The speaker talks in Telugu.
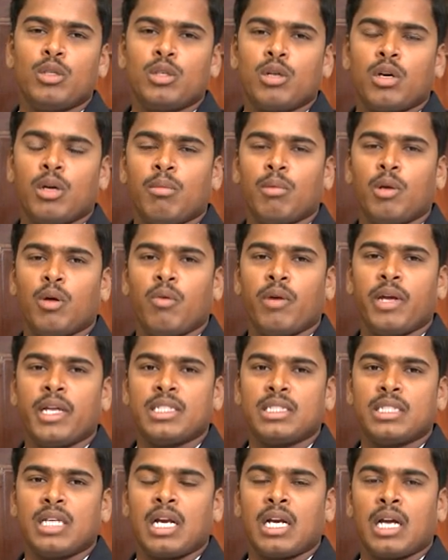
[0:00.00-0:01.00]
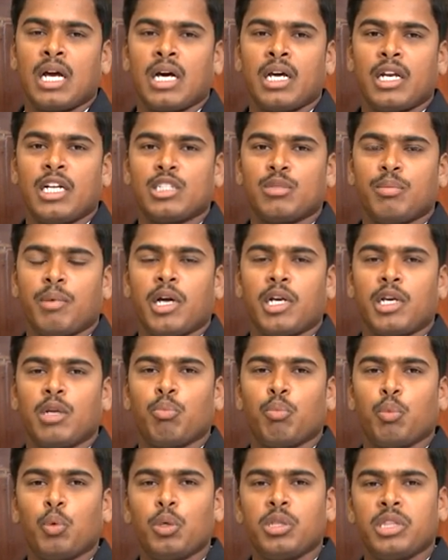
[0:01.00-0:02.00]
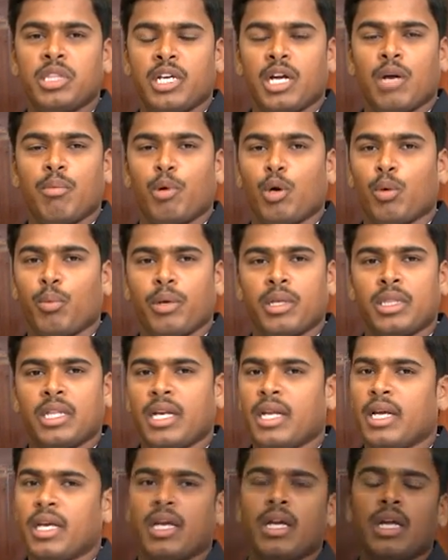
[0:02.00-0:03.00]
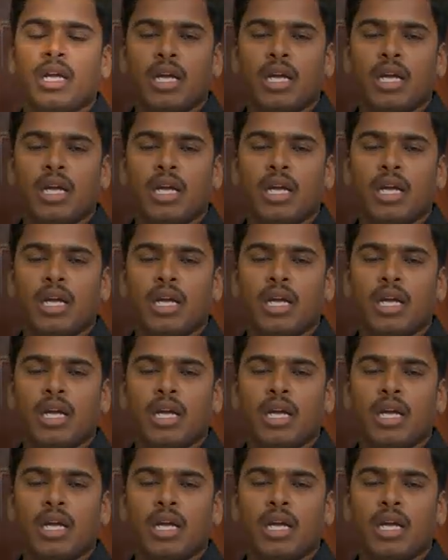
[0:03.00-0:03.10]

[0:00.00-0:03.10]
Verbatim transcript: నియోజకవర్గంలో వైఎస్ఆర్ కాంగ్రెస్ పార్టీ పూర్తిగా పడిపోయిందని